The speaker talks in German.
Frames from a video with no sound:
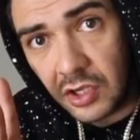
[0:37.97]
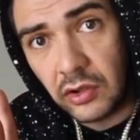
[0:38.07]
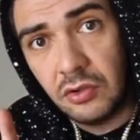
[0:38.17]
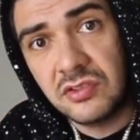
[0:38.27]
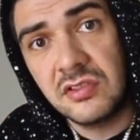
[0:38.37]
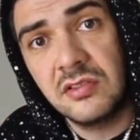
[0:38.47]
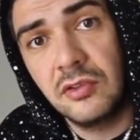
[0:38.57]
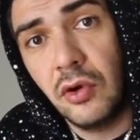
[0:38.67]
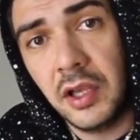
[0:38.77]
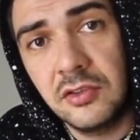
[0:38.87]
Shoutouts,
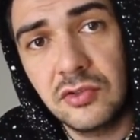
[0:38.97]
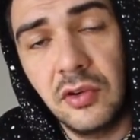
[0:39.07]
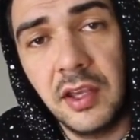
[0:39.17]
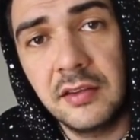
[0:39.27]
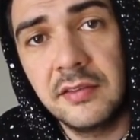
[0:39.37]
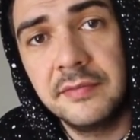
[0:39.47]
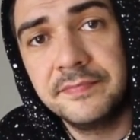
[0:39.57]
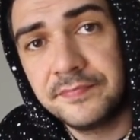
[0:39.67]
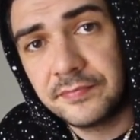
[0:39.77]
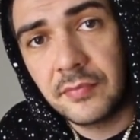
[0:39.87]
korrekt ist korrekt.
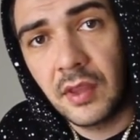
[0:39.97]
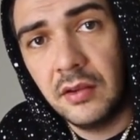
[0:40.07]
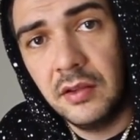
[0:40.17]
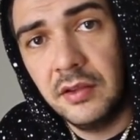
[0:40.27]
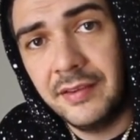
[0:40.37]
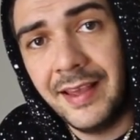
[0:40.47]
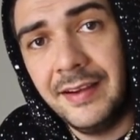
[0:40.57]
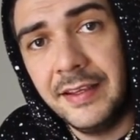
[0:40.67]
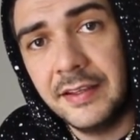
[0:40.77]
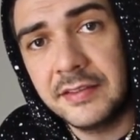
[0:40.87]
Der
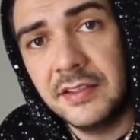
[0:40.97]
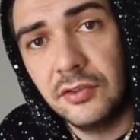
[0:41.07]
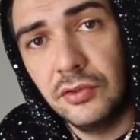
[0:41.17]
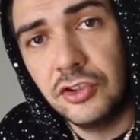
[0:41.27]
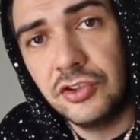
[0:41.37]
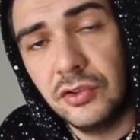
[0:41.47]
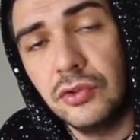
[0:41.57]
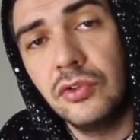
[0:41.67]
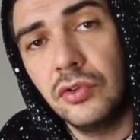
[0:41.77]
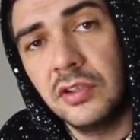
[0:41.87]
Link ist natürlich
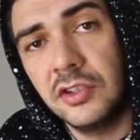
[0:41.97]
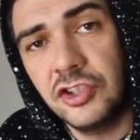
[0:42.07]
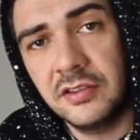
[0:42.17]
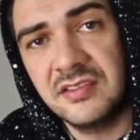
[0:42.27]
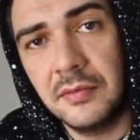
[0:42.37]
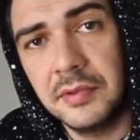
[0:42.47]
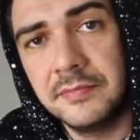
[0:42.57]
unten drunter, check das ab.